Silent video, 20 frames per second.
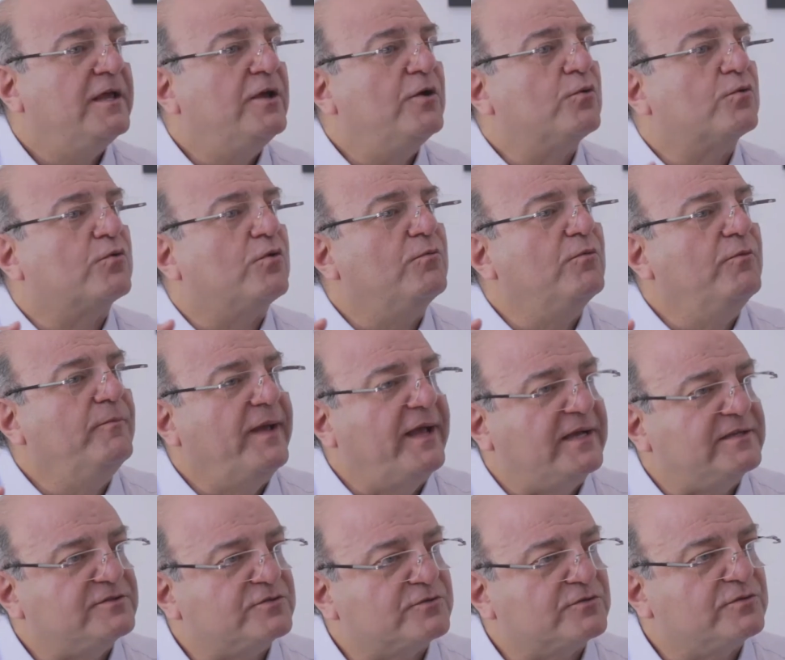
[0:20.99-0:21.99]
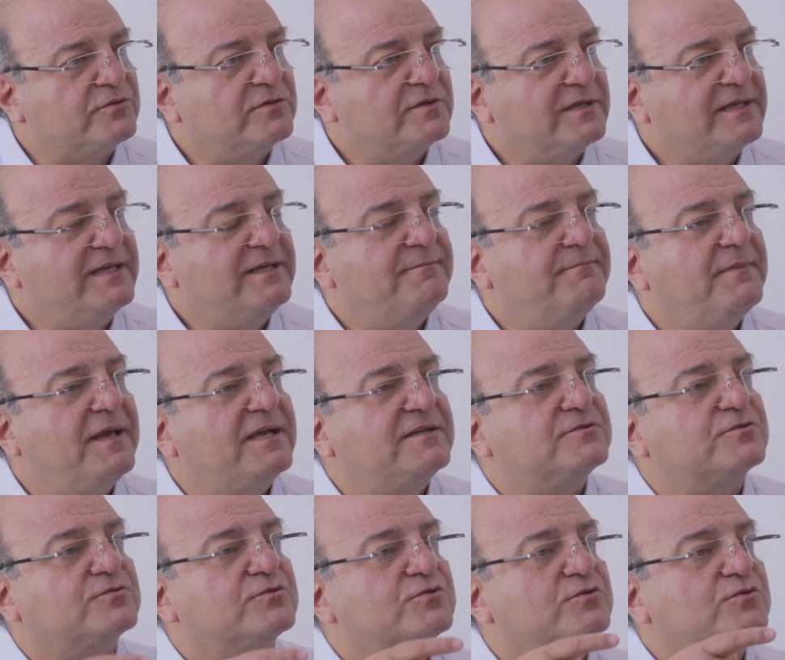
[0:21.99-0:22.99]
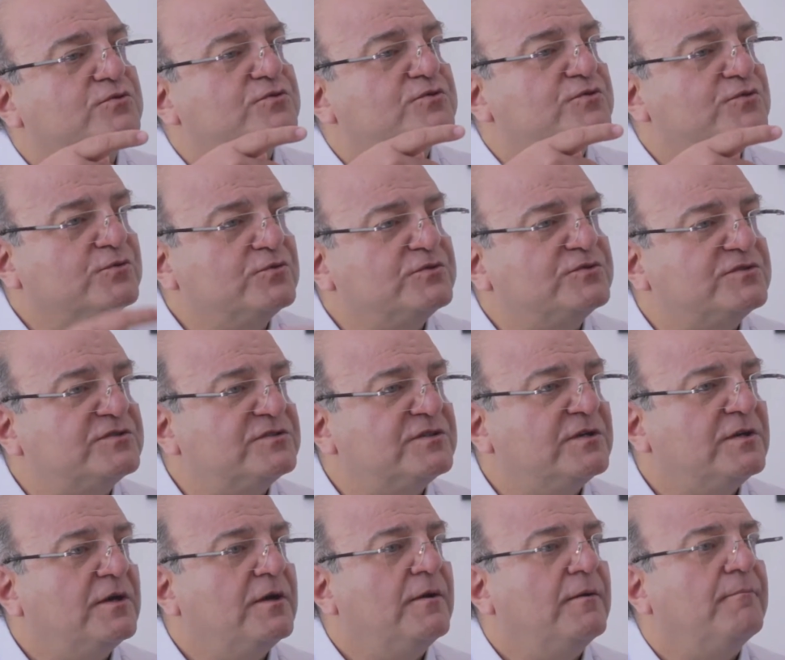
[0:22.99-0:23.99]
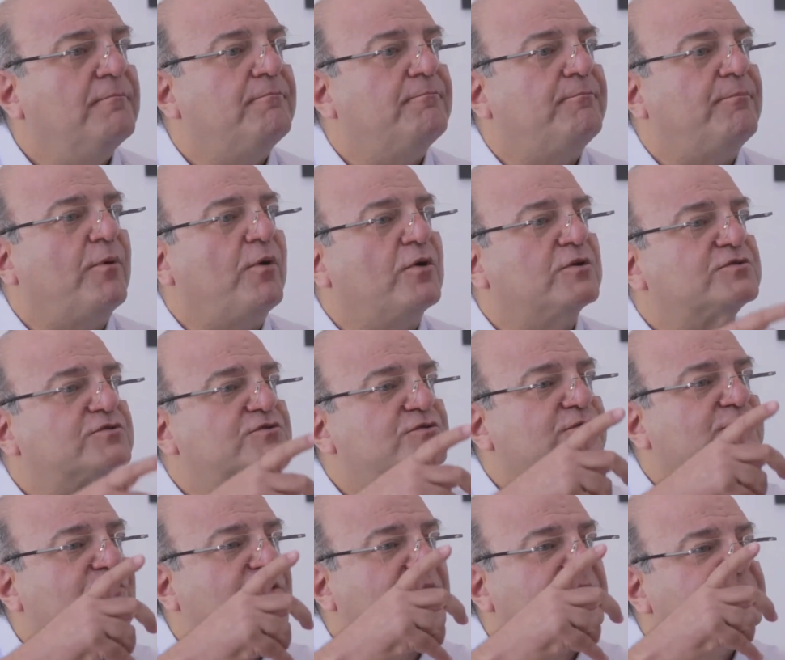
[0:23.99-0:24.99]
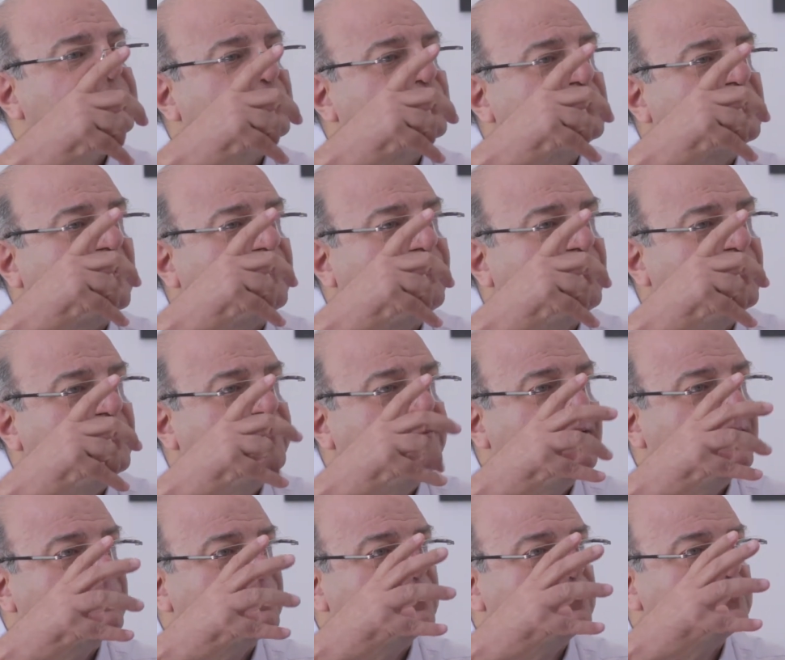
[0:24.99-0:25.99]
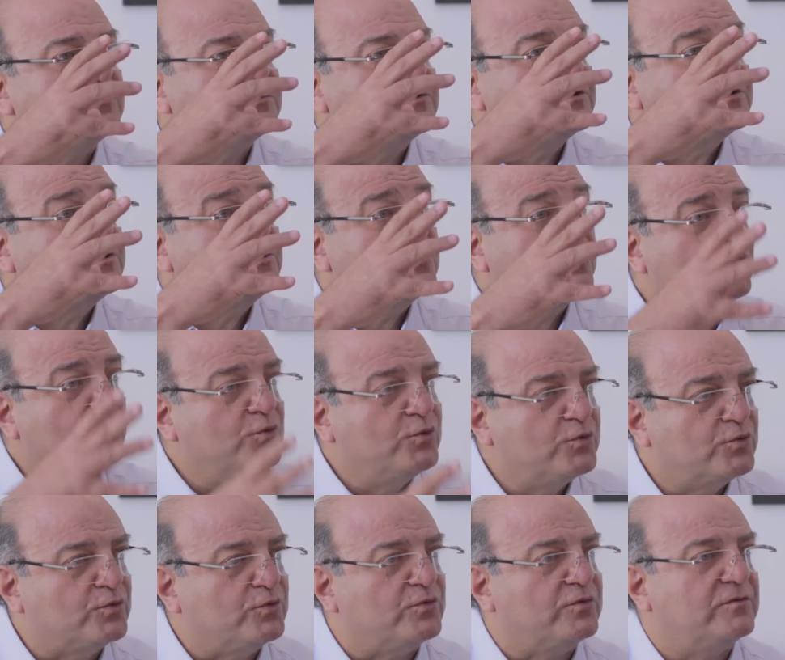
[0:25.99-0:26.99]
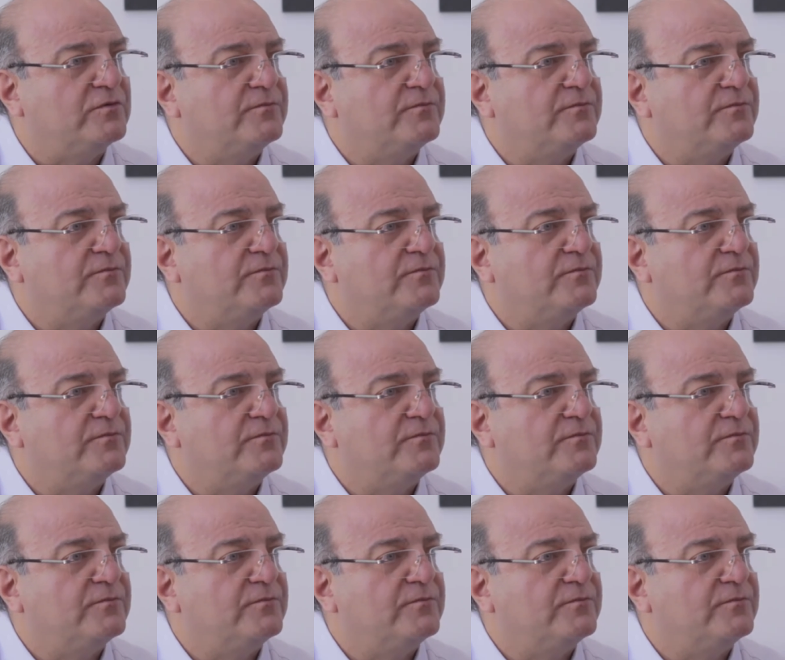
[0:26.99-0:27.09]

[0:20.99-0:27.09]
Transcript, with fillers: Eu, como médico e médico do SUS, posso fazer um depoimento seguro.